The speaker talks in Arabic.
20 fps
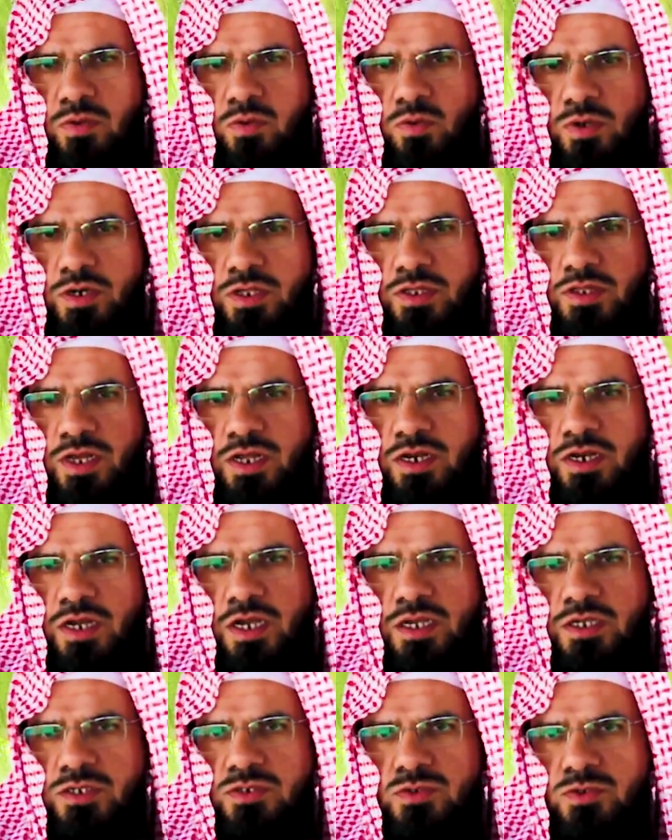ولذا
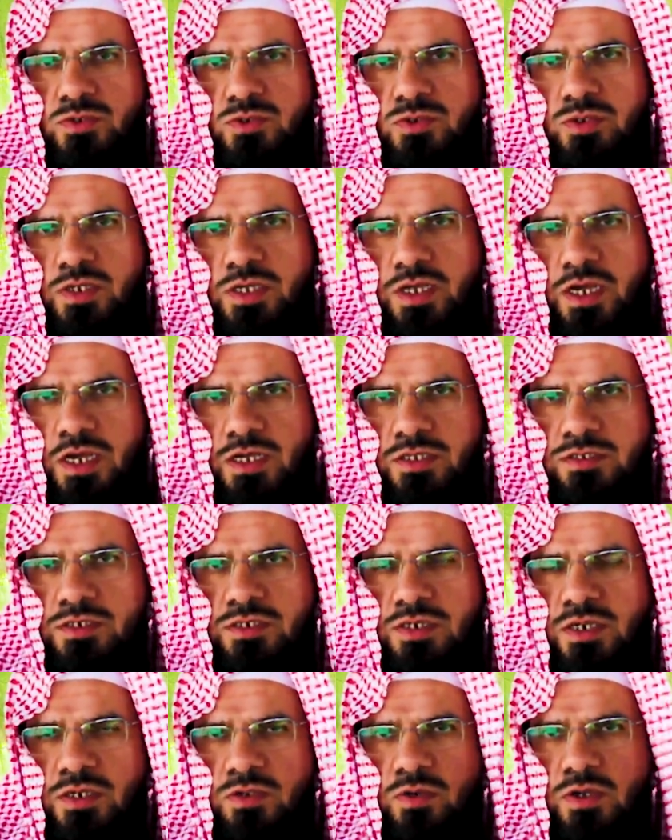لا يجوز لأحد
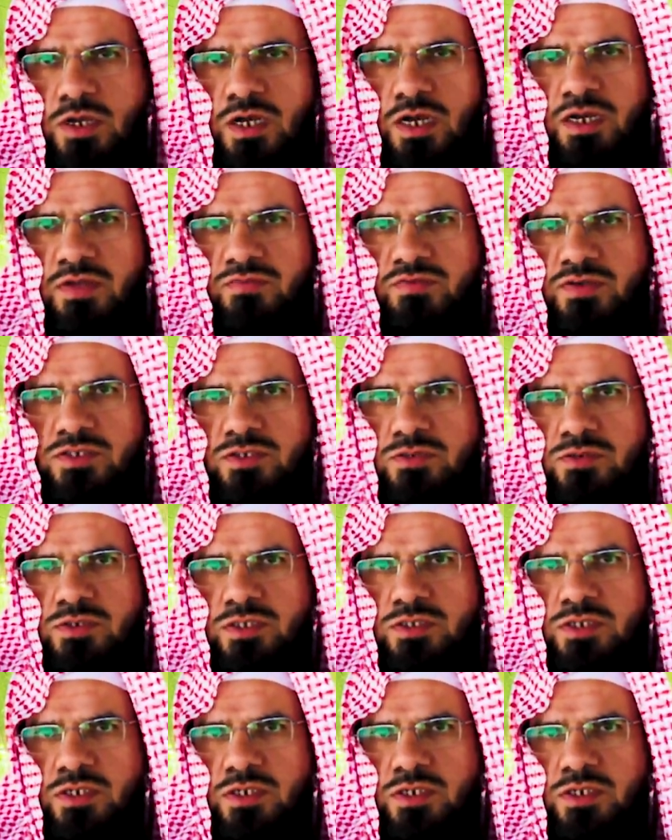أن يخالف سنة